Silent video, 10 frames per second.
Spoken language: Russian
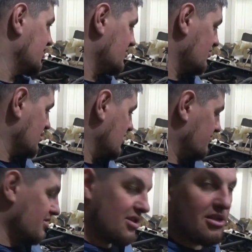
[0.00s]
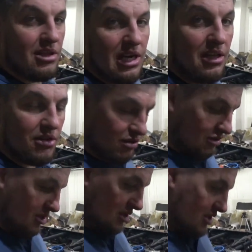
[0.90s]
Ну, как видите, дринкнул.
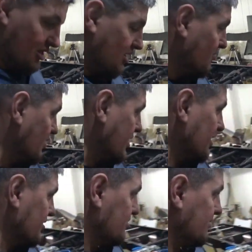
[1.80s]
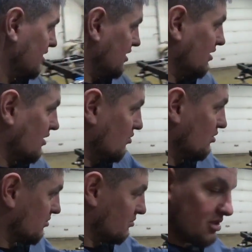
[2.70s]
Пока там смотрел, какой
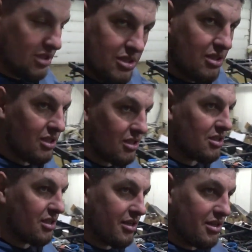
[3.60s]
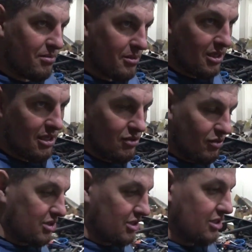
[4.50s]
там из них цилиндр
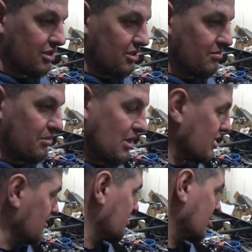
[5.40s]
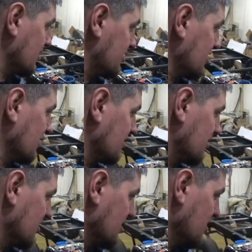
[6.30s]
прокидывал синий дым, пока там прокачалось.
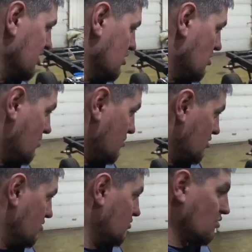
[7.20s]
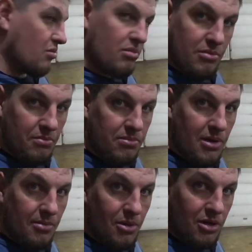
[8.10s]
А потом
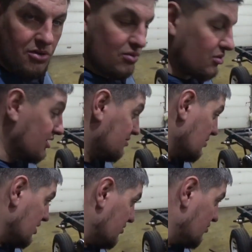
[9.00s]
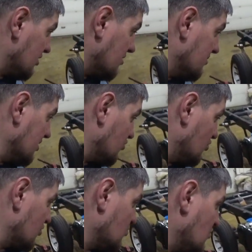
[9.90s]
обхожу и смотрю там на ту.
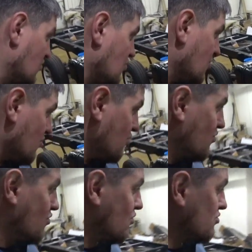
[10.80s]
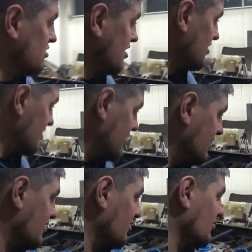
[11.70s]
О,
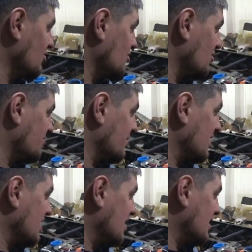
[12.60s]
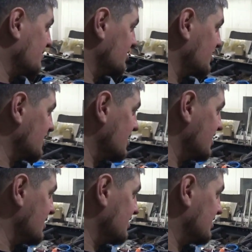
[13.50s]
натекло прям
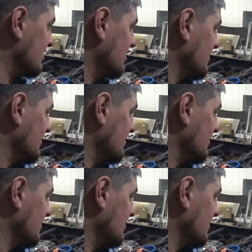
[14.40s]
жесть.